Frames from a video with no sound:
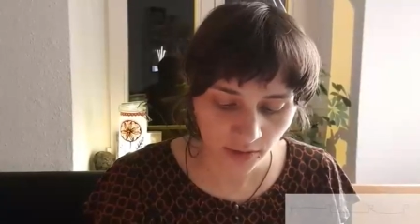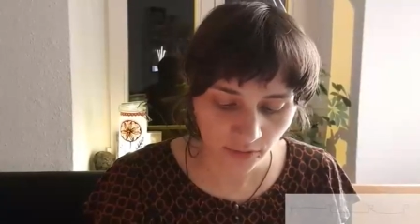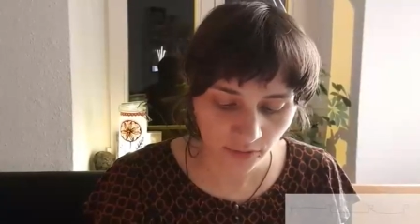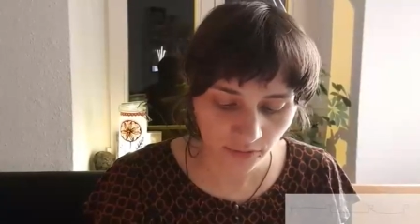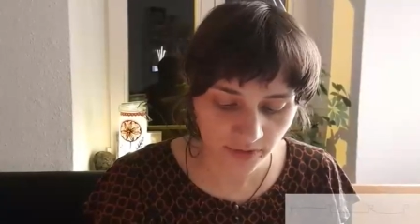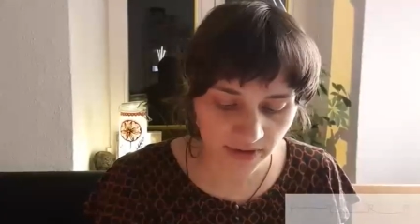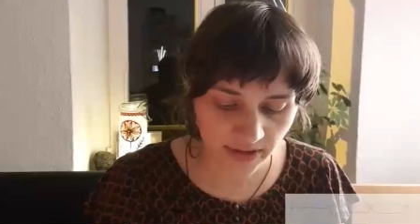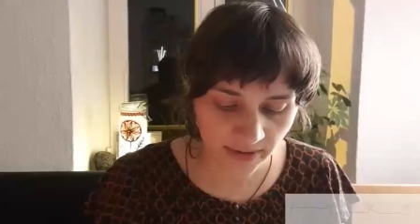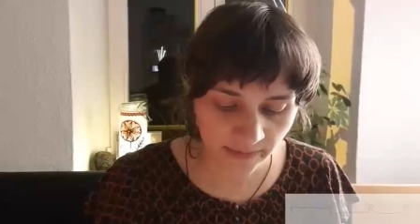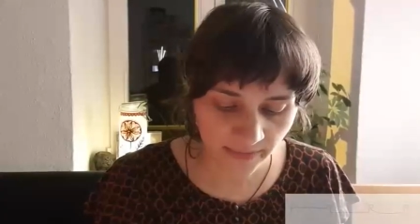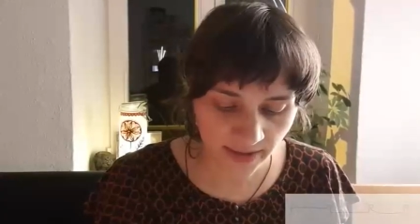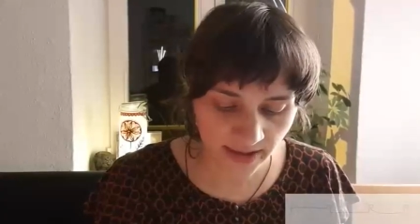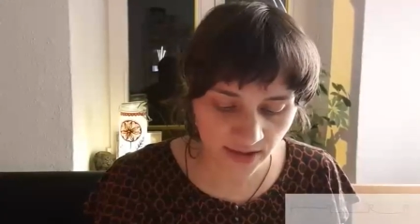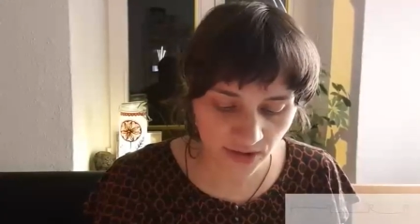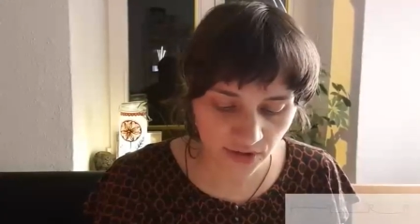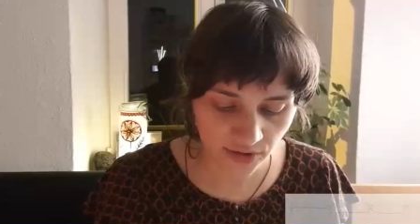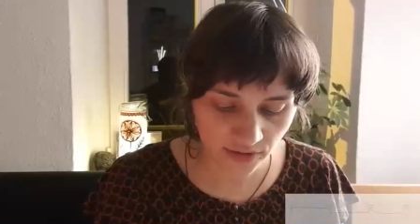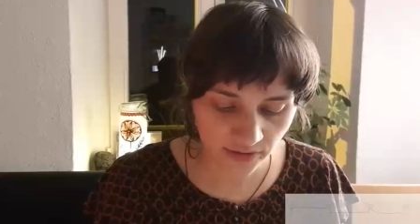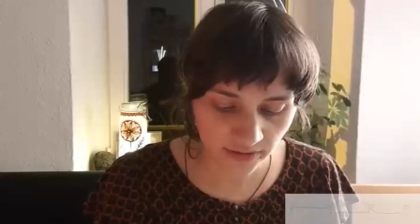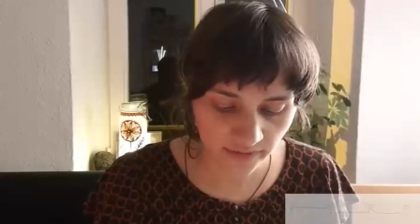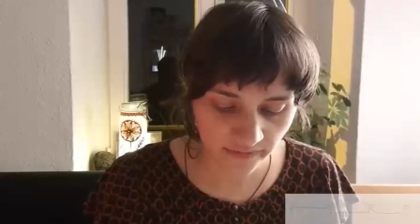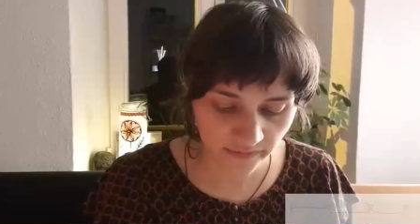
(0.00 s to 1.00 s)
und die
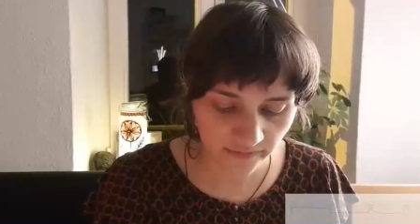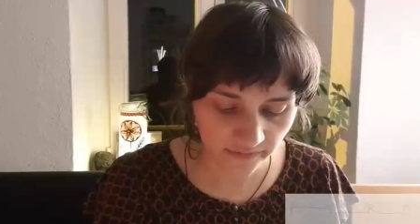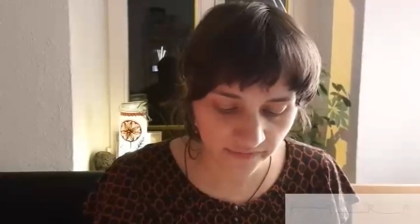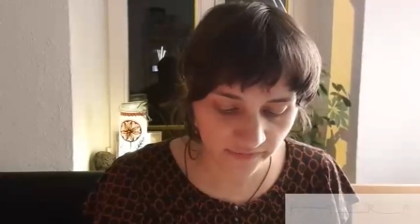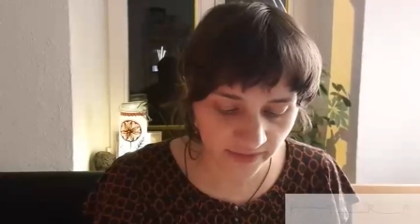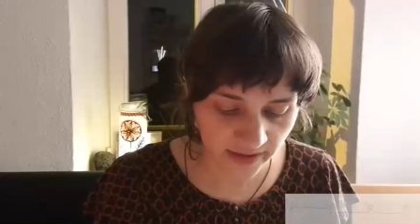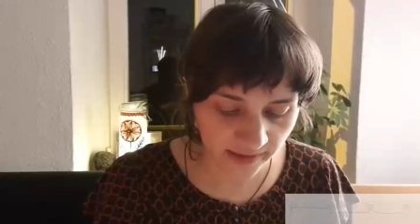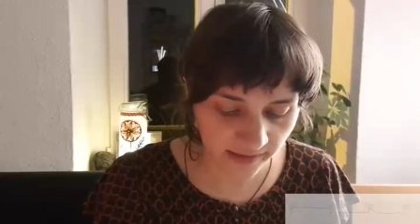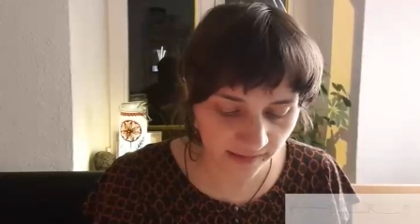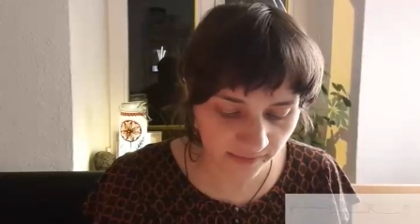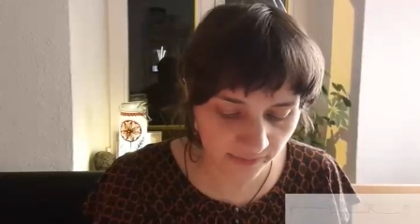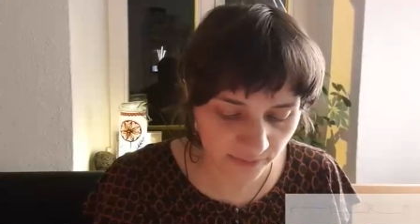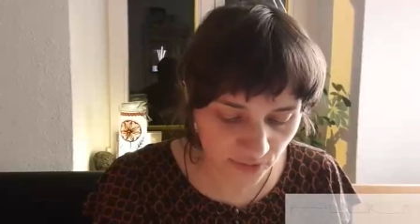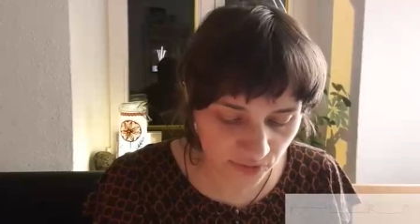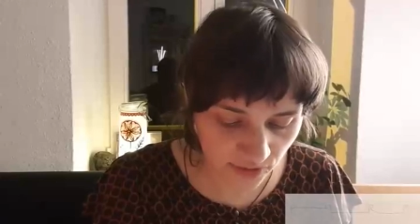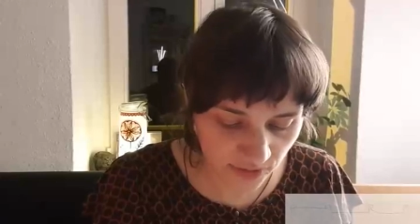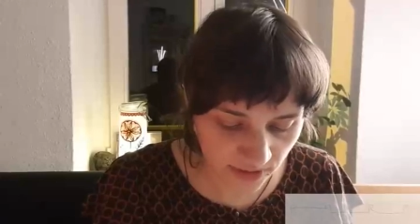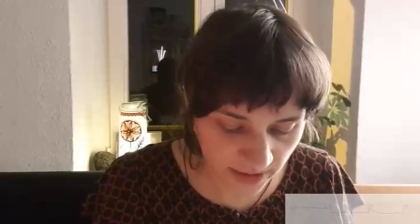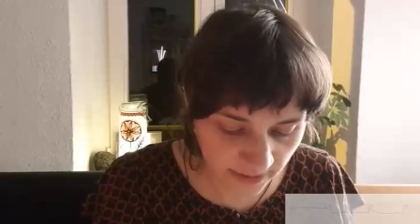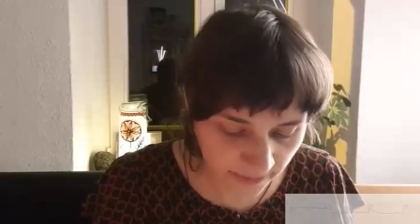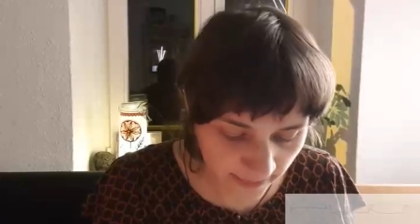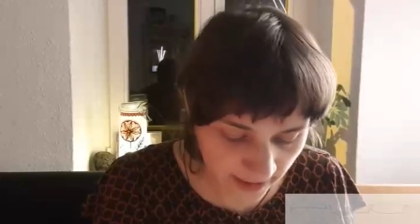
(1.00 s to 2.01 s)
Menschen wie
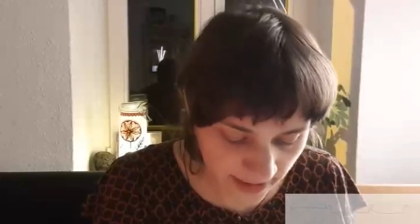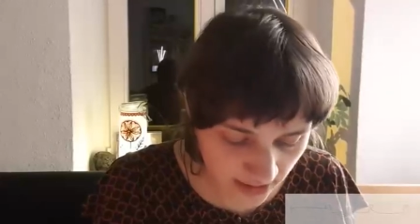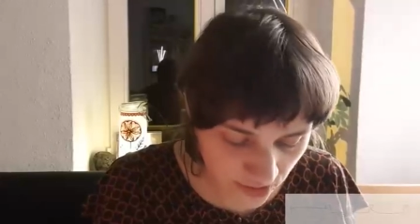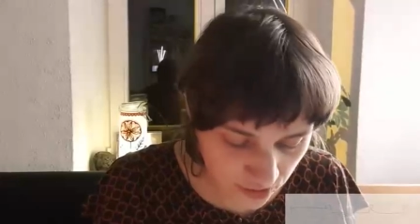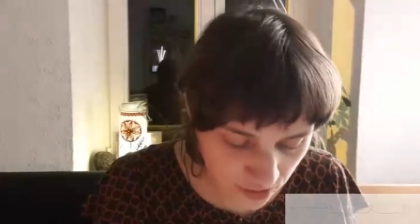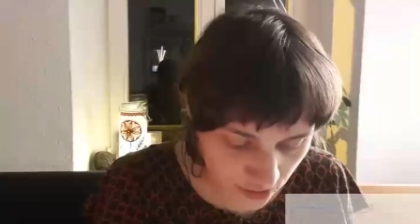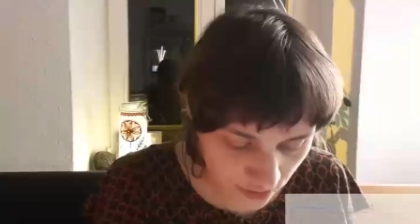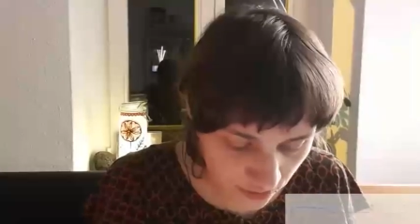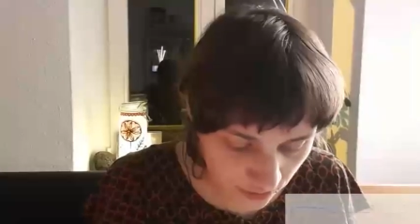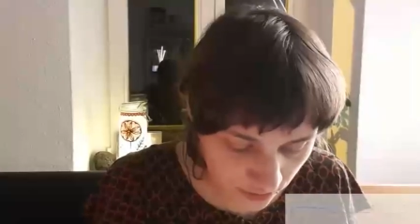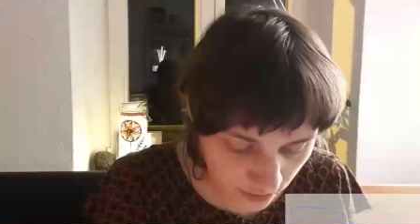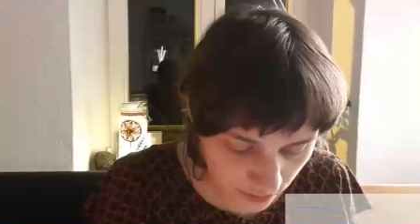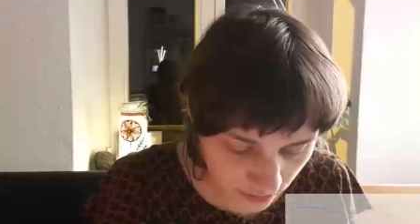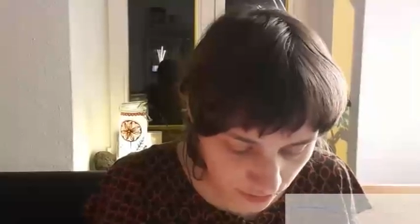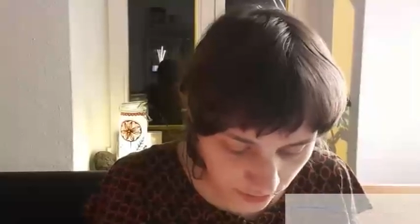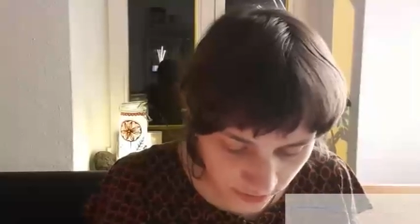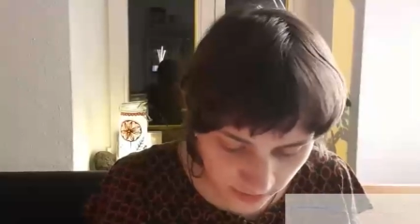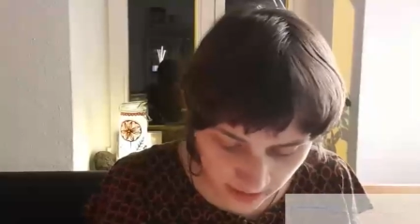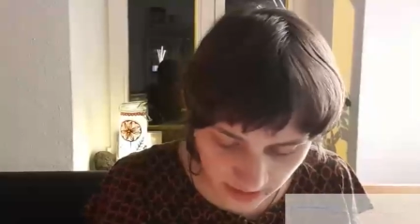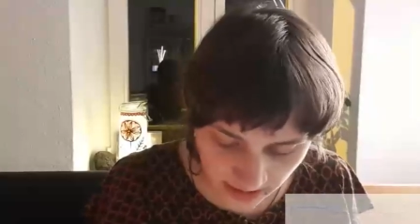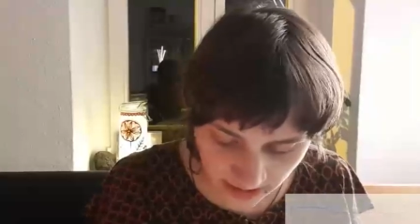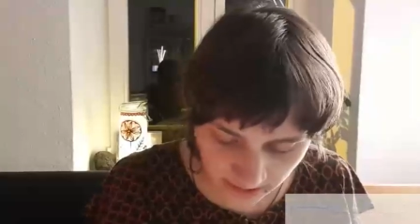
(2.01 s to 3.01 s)
zwischen die Menschen
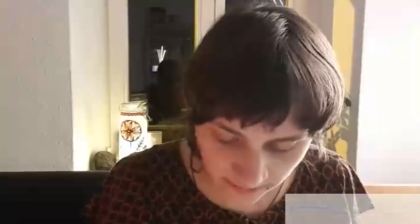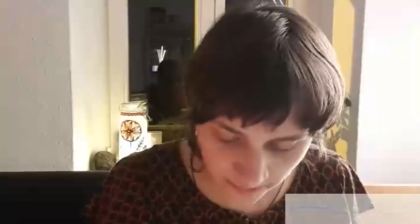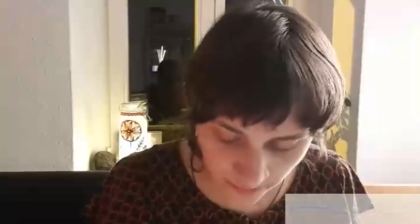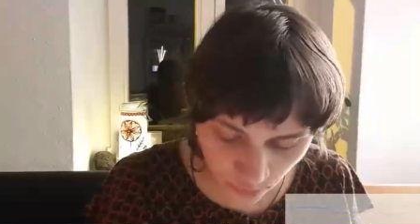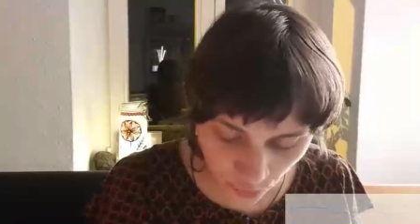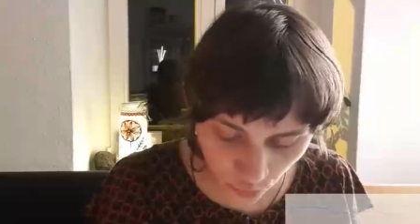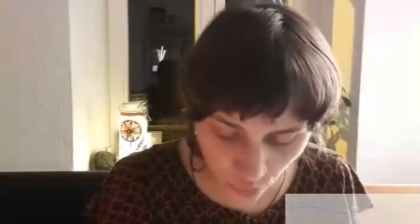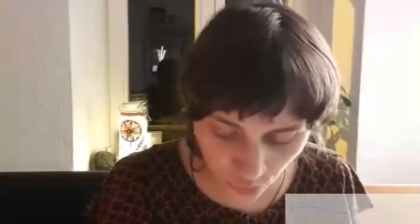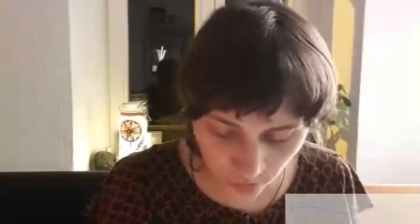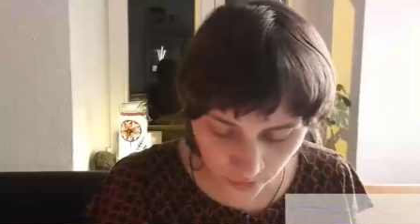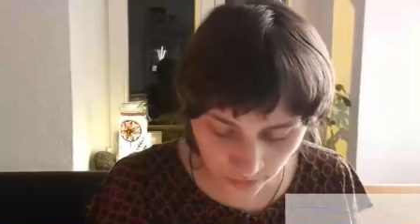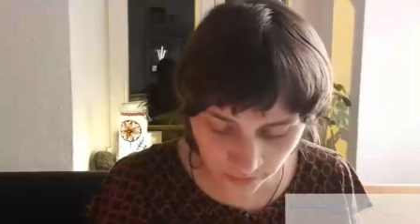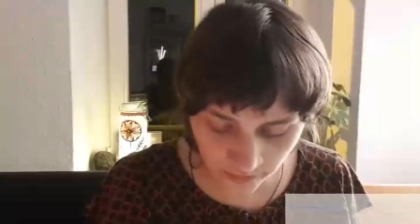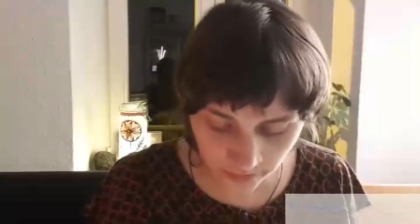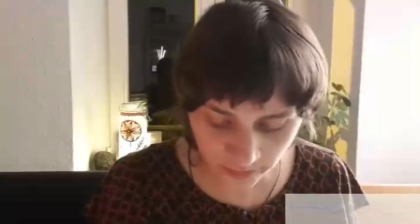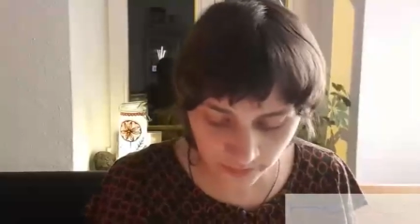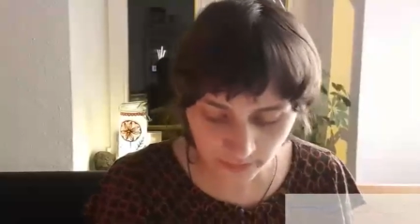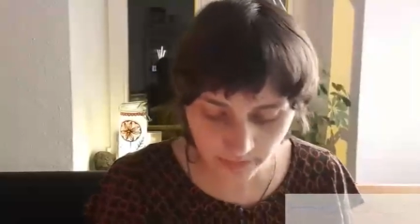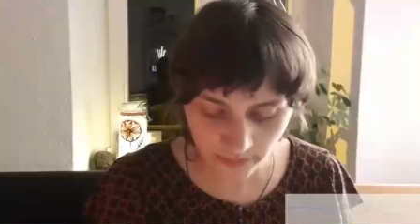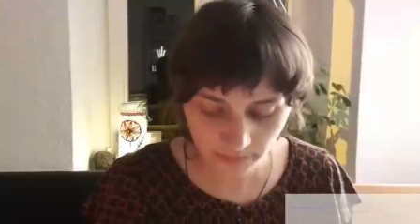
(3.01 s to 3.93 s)
und den Boden,